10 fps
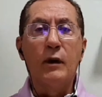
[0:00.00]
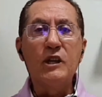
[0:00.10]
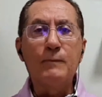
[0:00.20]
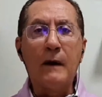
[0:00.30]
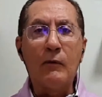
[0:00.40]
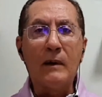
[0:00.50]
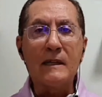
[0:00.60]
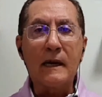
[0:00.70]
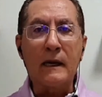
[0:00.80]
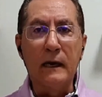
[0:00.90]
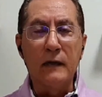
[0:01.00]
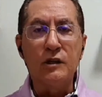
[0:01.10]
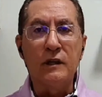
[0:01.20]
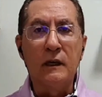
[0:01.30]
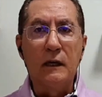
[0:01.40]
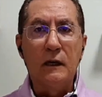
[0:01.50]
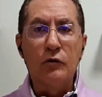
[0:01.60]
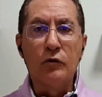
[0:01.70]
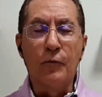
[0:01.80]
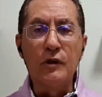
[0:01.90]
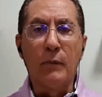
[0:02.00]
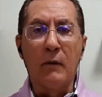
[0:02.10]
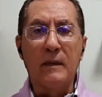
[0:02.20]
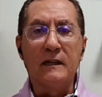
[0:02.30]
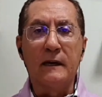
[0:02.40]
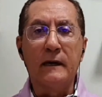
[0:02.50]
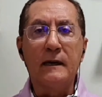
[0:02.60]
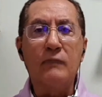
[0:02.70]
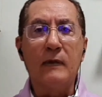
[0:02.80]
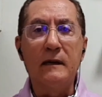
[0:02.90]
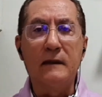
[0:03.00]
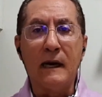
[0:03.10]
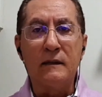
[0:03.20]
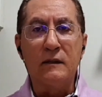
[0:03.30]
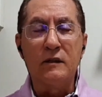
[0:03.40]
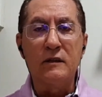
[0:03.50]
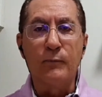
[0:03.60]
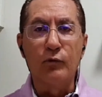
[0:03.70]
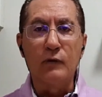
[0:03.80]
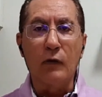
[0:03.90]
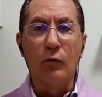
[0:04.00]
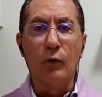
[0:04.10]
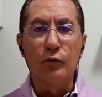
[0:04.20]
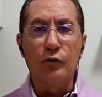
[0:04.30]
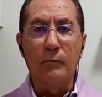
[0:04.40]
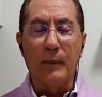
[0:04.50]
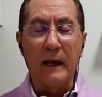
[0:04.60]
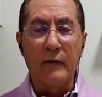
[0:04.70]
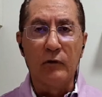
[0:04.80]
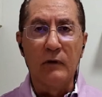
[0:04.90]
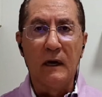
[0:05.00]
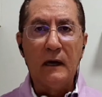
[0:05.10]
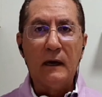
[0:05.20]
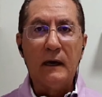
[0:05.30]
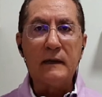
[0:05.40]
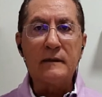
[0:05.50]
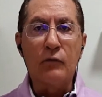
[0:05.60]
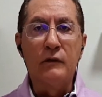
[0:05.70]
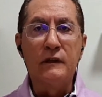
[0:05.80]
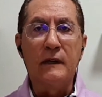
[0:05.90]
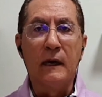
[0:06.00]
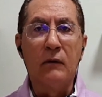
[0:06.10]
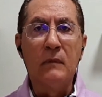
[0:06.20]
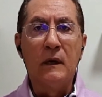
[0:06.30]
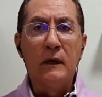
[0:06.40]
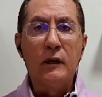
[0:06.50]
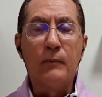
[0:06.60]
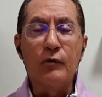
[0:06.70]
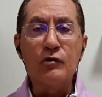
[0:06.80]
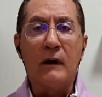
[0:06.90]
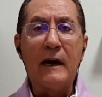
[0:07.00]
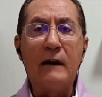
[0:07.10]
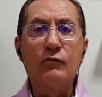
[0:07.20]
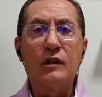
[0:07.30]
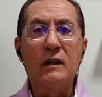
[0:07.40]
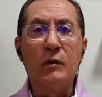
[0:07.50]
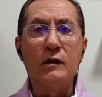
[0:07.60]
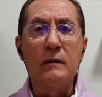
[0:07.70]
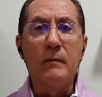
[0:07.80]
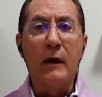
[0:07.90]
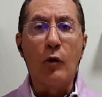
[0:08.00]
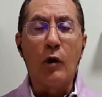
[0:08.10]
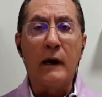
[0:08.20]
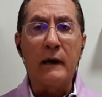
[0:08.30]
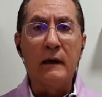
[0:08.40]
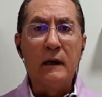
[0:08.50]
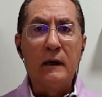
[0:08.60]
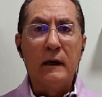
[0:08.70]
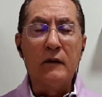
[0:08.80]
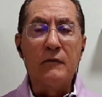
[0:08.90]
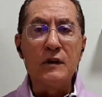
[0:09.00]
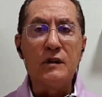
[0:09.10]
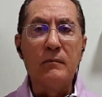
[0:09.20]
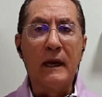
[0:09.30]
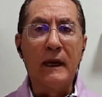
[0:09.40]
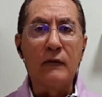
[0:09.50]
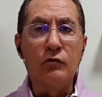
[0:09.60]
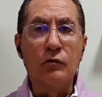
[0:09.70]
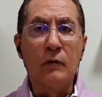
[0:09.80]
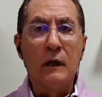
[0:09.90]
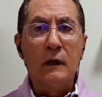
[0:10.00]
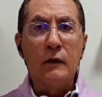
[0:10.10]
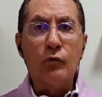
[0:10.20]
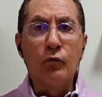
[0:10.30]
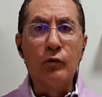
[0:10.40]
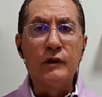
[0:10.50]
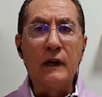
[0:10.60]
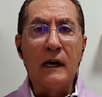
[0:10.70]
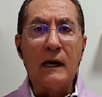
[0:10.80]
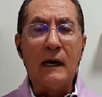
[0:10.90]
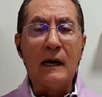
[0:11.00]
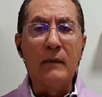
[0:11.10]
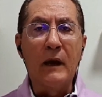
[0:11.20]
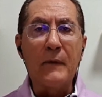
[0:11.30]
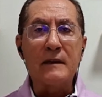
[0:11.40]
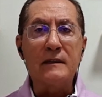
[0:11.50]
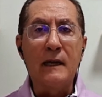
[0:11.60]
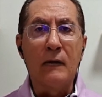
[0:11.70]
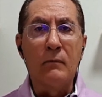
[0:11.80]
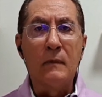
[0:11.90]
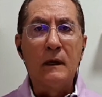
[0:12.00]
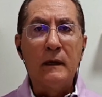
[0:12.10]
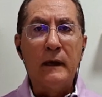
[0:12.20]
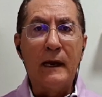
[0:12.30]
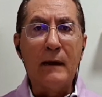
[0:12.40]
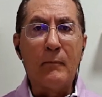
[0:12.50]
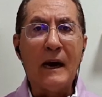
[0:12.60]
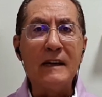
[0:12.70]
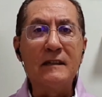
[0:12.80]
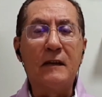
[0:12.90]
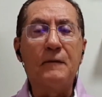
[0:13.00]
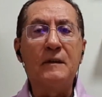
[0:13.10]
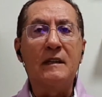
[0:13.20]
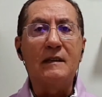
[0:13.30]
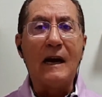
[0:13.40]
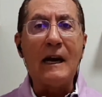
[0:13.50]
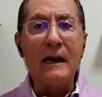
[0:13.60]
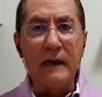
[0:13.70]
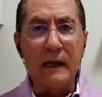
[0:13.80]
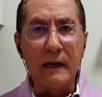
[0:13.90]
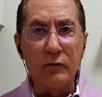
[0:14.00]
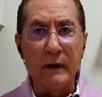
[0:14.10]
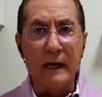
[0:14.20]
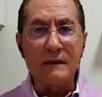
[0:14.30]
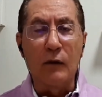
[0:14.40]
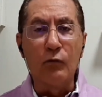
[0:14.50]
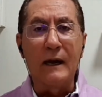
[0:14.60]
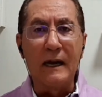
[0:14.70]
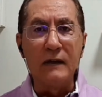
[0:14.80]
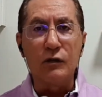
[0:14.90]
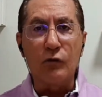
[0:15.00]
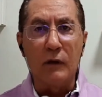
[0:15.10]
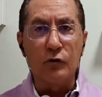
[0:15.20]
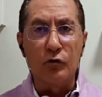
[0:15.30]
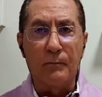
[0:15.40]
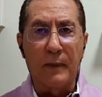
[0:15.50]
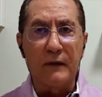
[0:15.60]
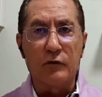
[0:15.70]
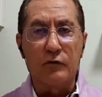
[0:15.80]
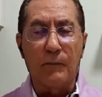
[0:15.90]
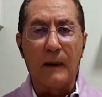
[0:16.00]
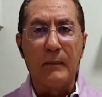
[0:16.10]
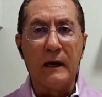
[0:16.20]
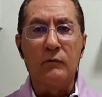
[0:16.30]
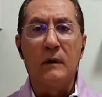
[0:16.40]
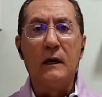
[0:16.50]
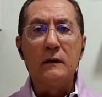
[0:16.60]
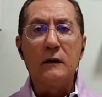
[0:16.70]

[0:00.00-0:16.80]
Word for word: Principal atacante do futebol brasileiro na atualidade. Disputa com outro Pedro essa condição e por jogar num time de menor investimento, cuja alimentação ela é mais deficitária, ela não é tão grande quanto do Pedro do Flamengo.